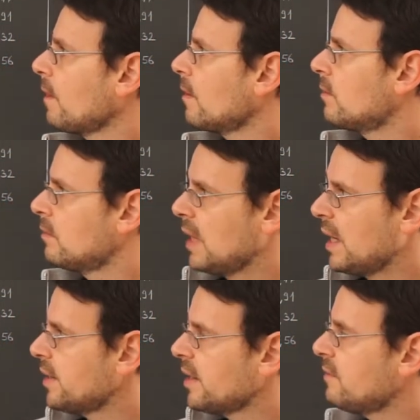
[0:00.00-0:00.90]
Und ein
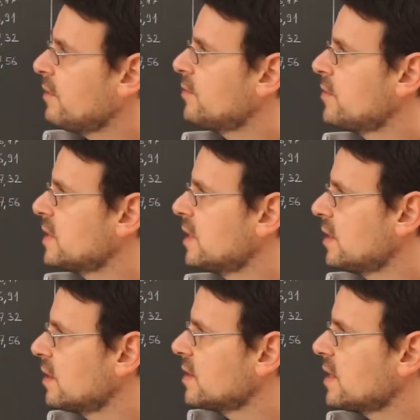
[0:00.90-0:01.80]
A-Teil war für uns nicht
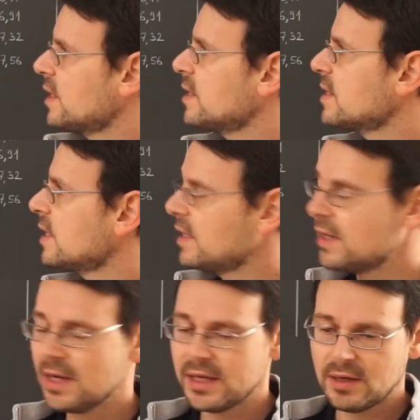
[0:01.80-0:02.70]
interessant. Es geht hier
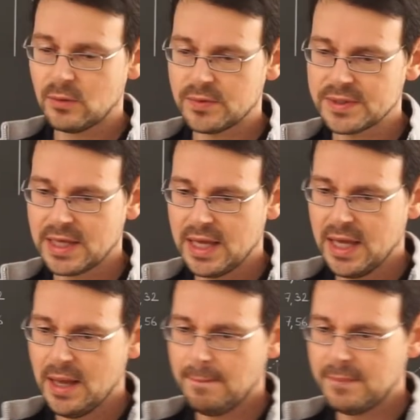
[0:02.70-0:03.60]
gleich los
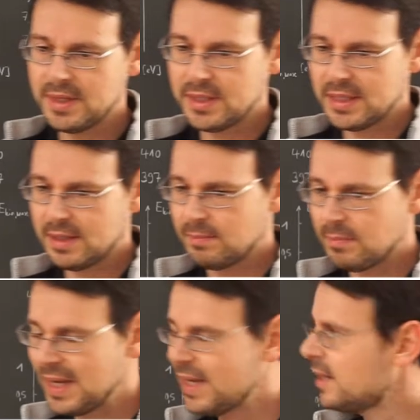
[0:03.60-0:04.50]
mit dem
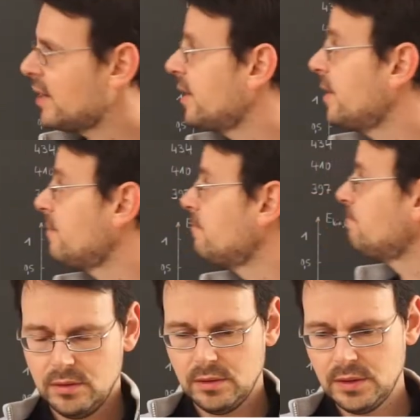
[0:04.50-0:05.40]
B-Teil.
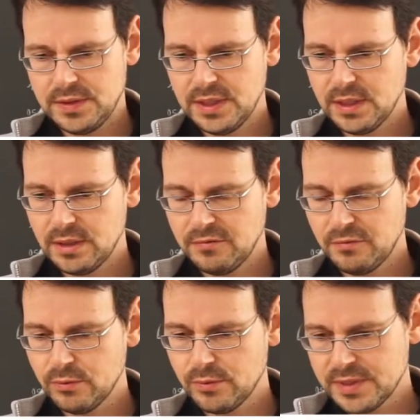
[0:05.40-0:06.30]
Ihr seht hier eine
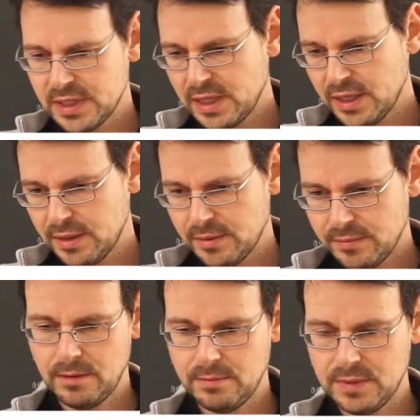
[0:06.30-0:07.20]
Fotozelle
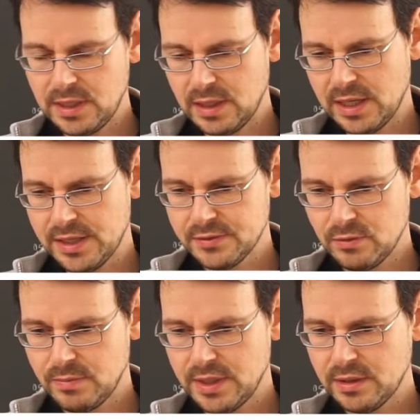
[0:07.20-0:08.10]
mit der
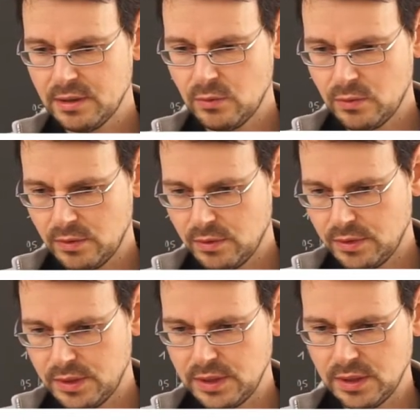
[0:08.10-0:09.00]

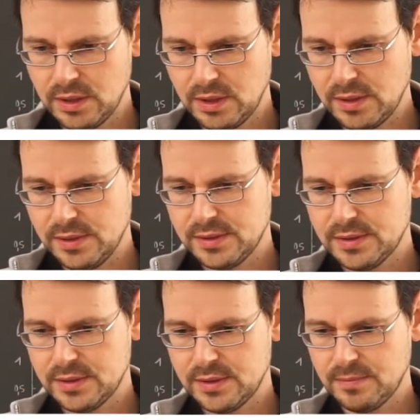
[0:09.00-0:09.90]
Glasummantelung drin
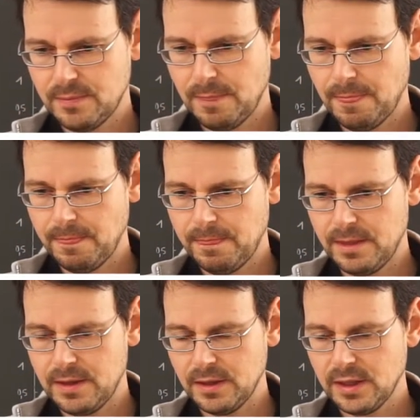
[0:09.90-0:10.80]
ist
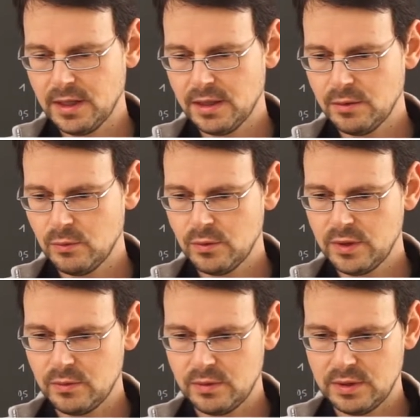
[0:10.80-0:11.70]
die Ringanode
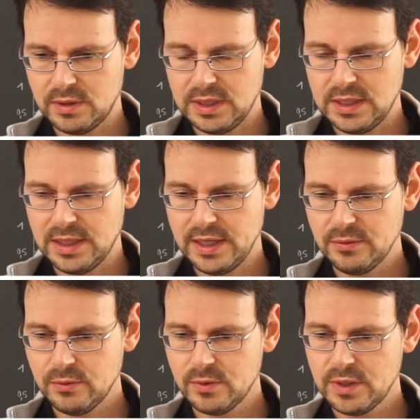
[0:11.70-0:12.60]
und die
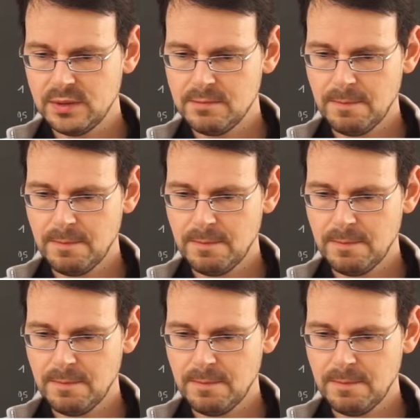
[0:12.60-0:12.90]
Kathode.